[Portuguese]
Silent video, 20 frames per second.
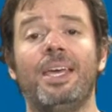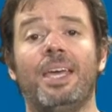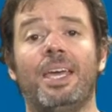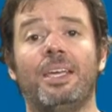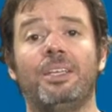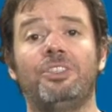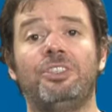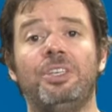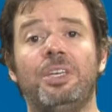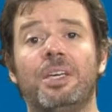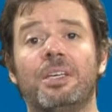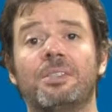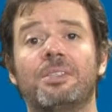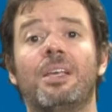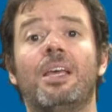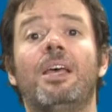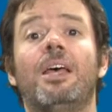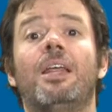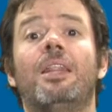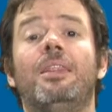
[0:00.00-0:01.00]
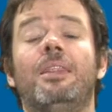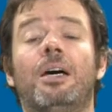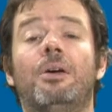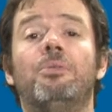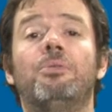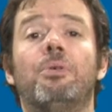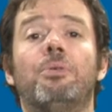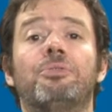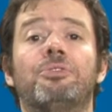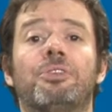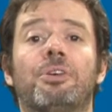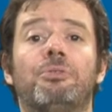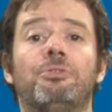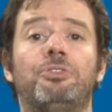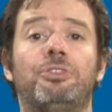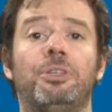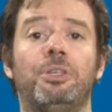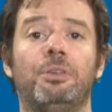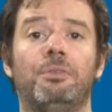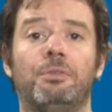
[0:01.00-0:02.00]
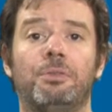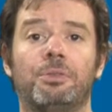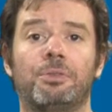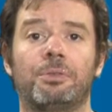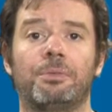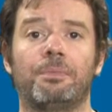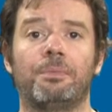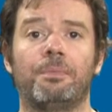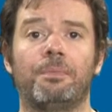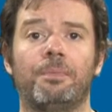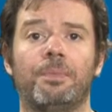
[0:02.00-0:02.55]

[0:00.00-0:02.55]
em dias não consecutivos.